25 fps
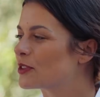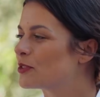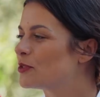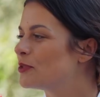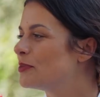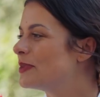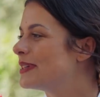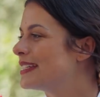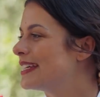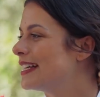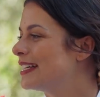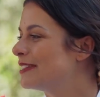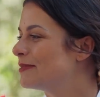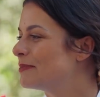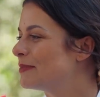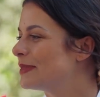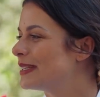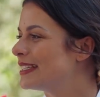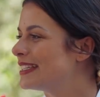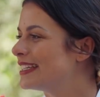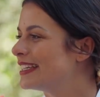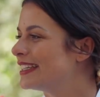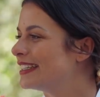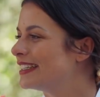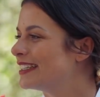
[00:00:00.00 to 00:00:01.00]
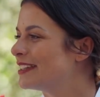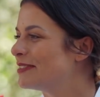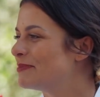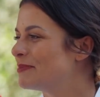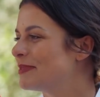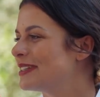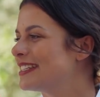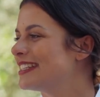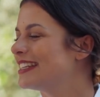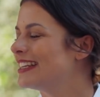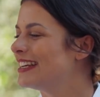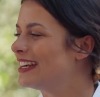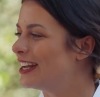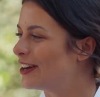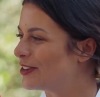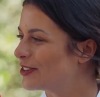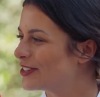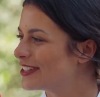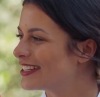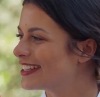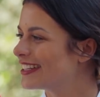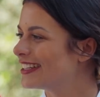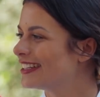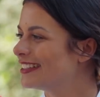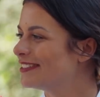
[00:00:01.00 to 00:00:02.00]
Du bist halt ein bisschen, ein bisschen
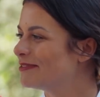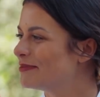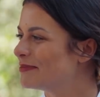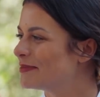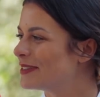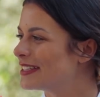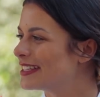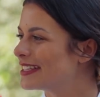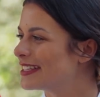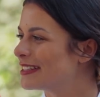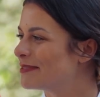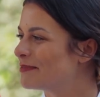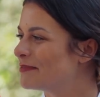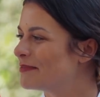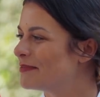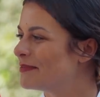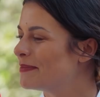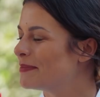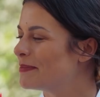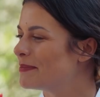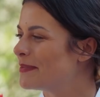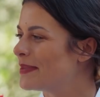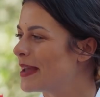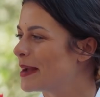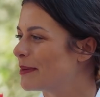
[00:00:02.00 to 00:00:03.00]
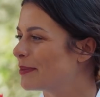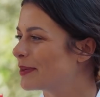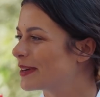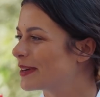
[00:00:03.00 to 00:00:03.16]
lauter, ein bisschen mehr